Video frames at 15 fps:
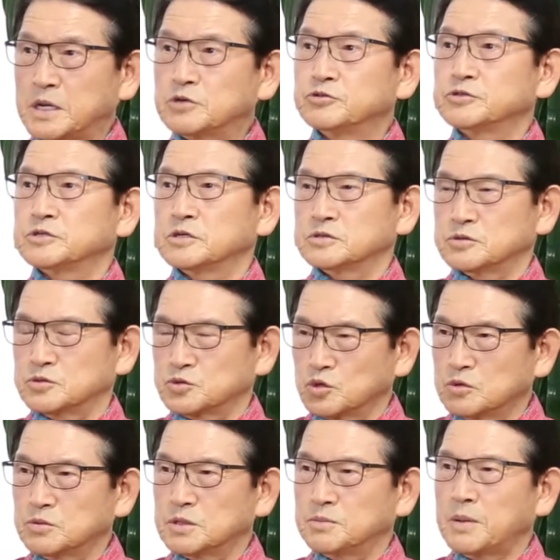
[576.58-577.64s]
발륜티어로
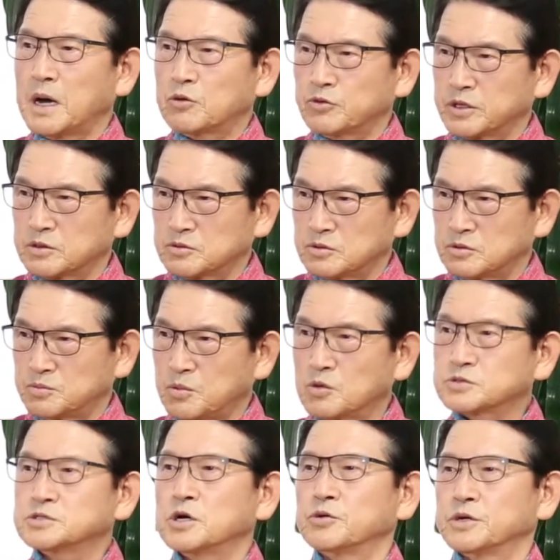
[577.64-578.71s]
도움을 받고 있고
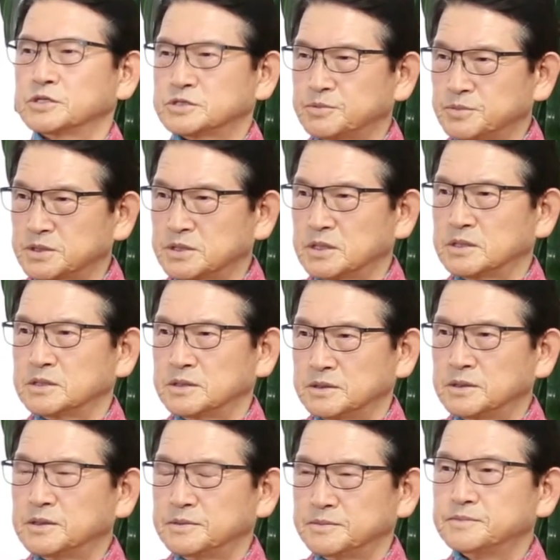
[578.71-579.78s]
봉사하고 있습니다. 예.